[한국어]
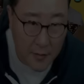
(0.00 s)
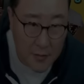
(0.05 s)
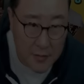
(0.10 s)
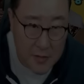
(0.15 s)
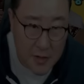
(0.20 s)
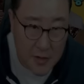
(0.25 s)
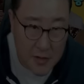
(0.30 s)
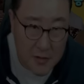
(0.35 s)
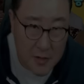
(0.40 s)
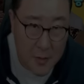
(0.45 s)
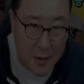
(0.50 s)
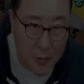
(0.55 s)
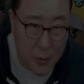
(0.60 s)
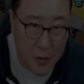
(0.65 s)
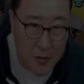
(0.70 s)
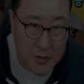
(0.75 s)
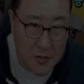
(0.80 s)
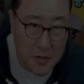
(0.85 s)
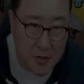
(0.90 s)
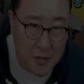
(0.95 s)
경찰에서
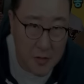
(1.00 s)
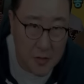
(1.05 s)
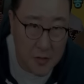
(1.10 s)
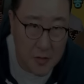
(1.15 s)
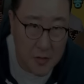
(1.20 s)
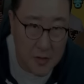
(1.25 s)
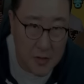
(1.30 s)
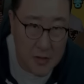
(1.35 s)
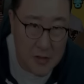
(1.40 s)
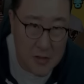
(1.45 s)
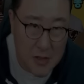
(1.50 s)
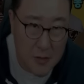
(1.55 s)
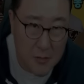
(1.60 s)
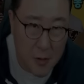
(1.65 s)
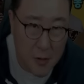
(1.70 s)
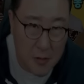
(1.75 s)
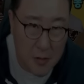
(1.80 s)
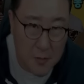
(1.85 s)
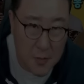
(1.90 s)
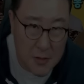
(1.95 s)
발표를 했어요.
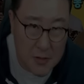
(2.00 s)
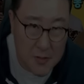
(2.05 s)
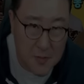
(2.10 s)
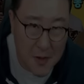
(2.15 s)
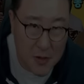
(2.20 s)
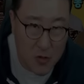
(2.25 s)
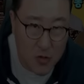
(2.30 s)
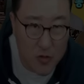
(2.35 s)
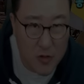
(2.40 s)
이재명을 피습한